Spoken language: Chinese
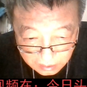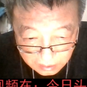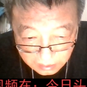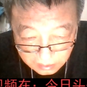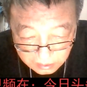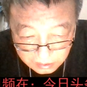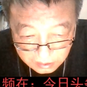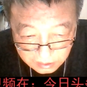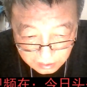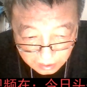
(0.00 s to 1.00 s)
他信
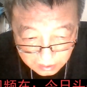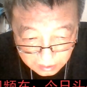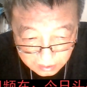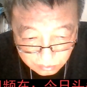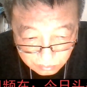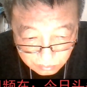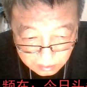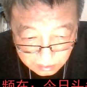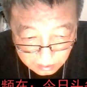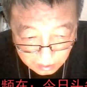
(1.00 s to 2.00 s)
誓旦旦的说，
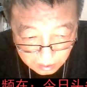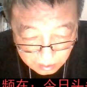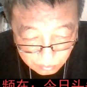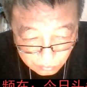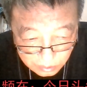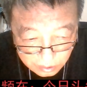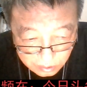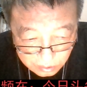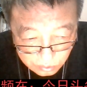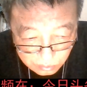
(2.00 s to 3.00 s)
和他的同学
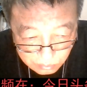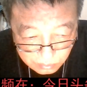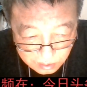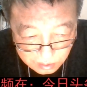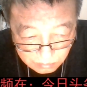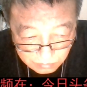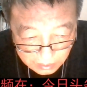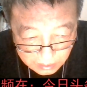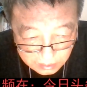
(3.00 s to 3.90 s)
是绝对的清白，